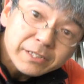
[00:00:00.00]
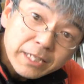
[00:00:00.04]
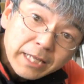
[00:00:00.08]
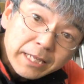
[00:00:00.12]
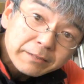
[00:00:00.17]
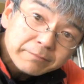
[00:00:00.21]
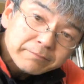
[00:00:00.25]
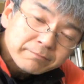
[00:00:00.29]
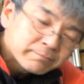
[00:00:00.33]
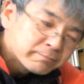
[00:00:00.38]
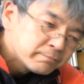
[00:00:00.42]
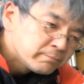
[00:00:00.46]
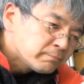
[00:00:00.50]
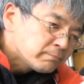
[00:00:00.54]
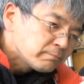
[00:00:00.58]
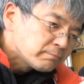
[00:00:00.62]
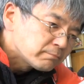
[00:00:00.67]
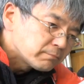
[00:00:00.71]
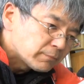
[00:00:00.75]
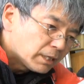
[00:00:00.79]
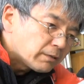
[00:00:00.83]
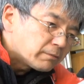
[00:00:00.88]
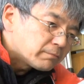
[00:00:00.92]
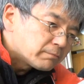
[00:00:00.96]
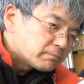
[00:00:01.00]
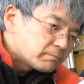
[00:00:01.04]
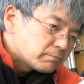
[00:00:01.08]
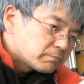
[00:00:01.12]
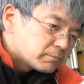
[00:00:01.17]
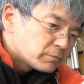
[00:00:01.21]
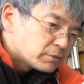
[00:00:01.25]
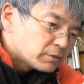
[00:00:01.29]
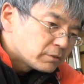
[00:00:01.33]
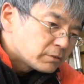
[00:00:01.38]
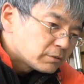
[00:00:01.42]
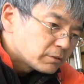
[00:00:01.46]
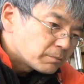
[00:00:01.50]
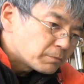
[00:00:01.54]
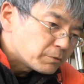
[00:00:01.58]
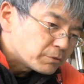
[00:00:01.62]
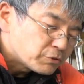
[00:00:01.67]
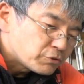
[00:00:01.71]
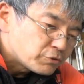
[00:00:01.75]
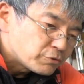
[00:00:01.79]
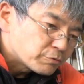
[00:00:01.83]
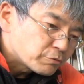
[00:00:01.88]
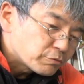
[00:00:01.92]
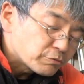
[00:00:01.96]
ねやっぱ
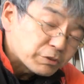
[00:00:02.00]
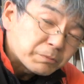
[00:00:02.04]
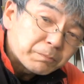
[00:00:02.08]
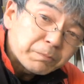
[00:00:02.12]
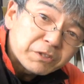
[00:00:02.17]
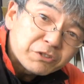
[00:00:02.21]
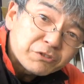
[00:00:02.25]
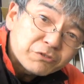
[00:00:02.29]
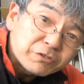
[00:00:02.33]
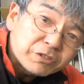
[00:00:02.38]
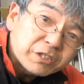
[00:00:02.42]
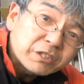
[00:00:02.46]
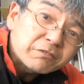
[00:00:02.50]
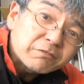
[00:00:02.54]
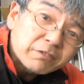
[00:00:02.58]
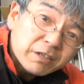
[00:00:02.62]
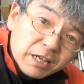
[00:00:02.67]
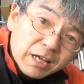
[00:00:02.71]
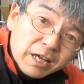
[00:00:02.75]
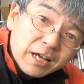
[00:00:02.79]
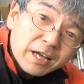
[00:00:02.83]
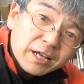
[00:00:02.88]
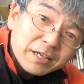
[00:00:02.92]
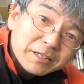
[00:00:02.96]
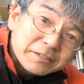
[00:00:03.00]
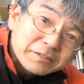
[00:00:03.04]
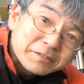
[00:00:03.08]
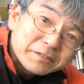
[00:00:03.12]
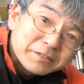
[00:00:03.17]
中国いっぱい作ってるから